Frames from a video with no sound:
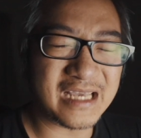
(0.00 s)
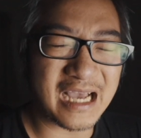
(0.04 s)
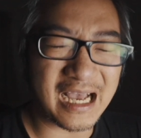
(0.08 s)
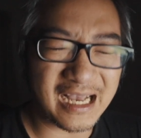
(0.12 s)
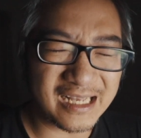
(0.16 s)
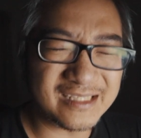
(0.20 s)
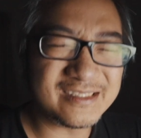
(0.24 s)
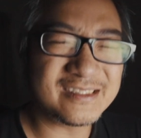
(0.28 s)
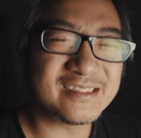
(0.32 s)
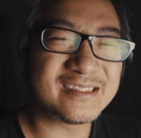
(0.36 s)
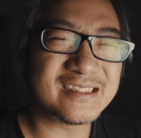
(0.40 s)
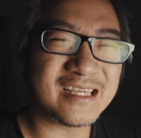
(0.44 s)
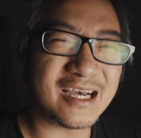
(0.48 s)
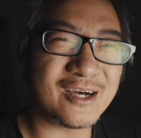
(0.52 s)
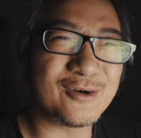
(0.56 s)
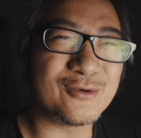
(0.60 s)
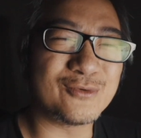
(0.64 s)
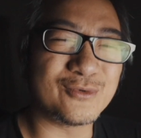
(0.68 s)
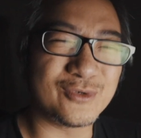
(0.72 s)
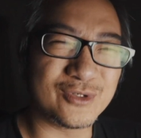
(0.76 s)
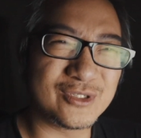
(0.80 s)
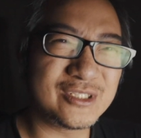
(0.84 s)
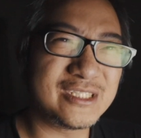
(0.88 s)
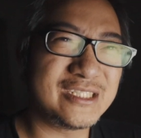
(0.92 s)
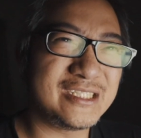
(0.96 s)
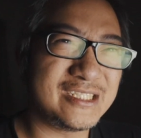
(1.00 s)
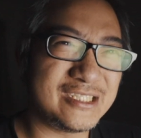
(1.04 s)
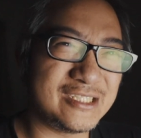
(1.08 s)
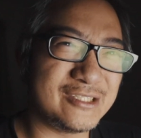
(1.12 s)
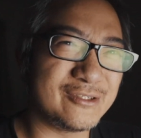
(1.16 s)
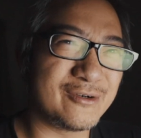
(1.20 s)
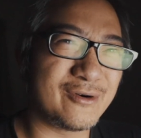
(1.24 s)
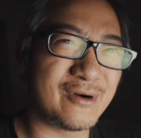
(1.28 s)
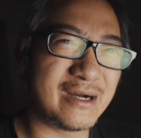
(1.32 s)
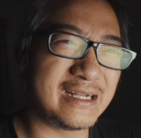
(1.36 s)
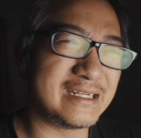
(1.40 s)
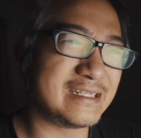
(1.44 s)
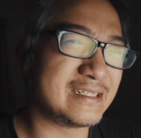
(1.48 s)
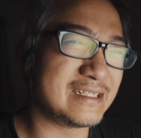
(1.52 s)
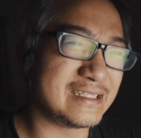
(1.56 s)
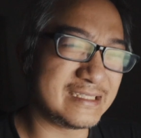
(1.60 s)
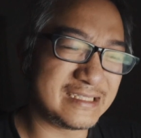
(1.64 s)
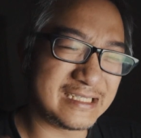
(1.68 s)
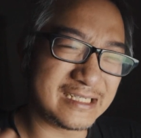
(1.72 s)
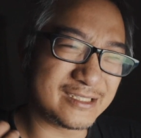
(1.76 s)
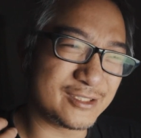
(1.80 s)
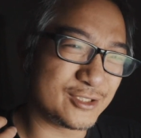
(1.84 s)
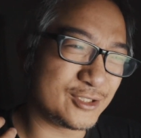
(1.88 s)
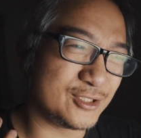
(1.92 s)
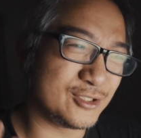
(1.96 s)
按照我喜欢的
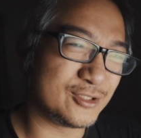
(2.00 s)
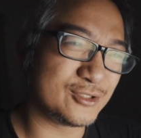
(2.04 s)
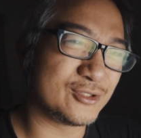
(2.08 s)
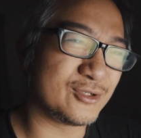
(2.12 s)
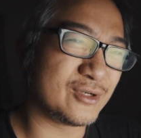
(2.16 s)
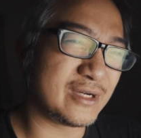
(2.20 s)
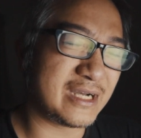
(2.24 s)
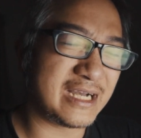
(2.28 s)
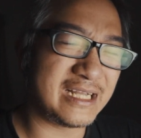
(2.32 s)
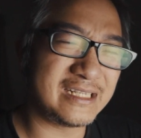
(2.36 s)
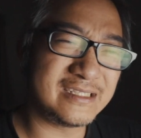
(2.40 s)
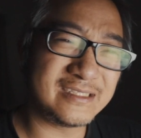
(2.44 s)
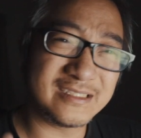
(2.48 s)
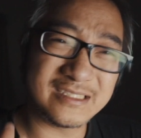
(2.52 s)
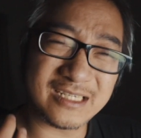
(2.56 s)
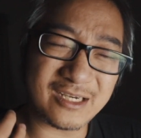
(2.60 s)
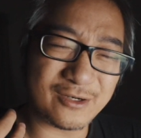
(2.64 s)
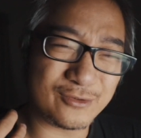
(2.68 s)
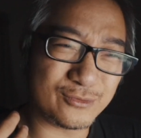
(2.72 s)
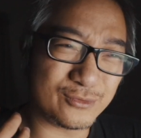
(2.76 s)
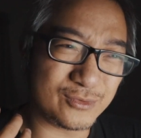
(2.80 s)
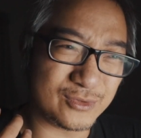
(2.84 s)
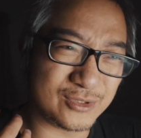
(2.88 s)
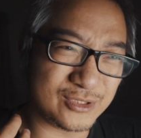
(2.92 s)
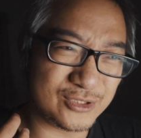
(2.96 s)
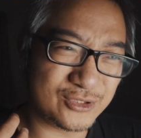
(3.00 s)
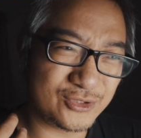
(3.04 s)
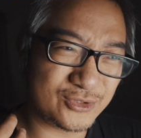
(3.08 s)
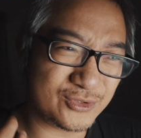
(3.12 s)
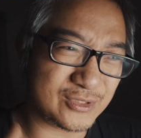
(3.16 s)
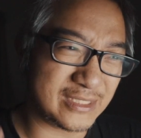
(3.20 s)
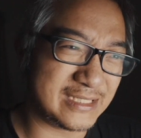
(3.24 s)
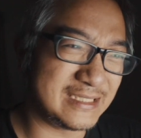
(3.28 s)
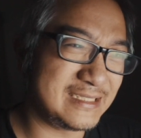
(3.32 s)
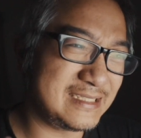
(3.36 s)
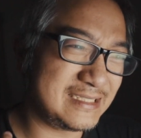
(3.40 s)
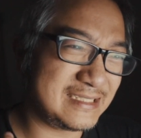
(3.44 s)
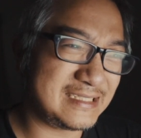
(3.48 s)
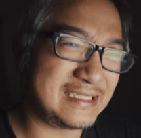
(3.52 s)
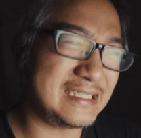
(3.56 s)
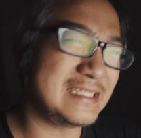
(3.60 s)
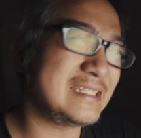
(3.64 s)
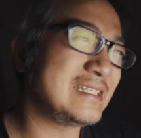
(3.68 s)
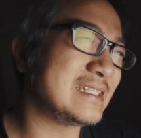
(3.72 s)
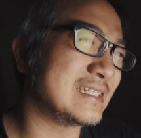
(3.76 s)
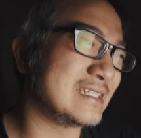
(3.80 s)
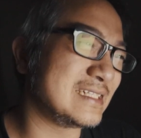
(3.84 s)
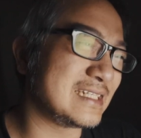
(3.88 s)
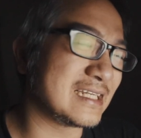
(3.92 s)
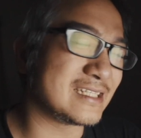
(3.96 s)
这样去做，按照我随
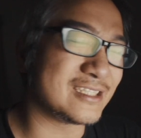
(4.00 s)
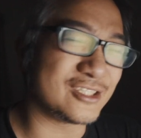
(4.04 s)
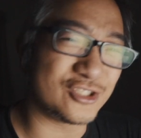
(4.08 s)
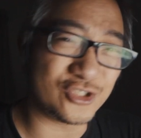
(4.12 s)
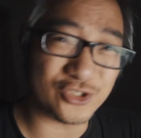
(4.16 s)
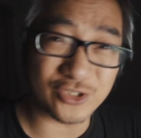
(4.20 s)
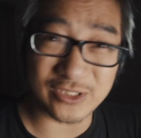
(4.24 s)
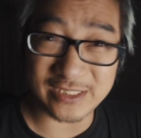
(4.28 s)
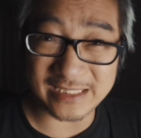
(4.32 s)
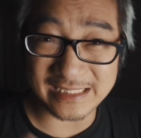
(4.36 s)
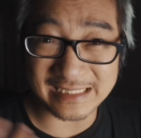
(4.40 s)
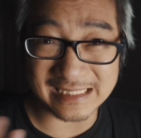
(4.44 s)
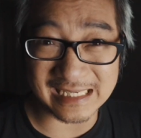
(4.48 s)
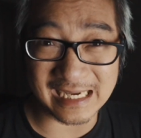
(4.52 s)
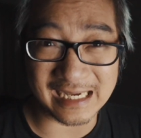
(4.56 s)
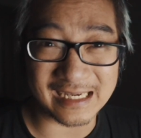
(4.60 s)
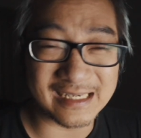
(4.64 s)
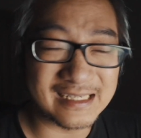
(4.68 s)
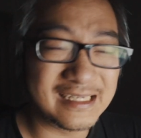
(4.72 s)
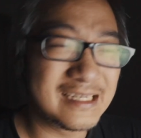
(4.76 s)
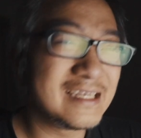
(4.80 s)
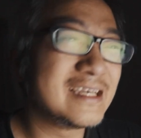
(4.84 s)
心的这样子去讲，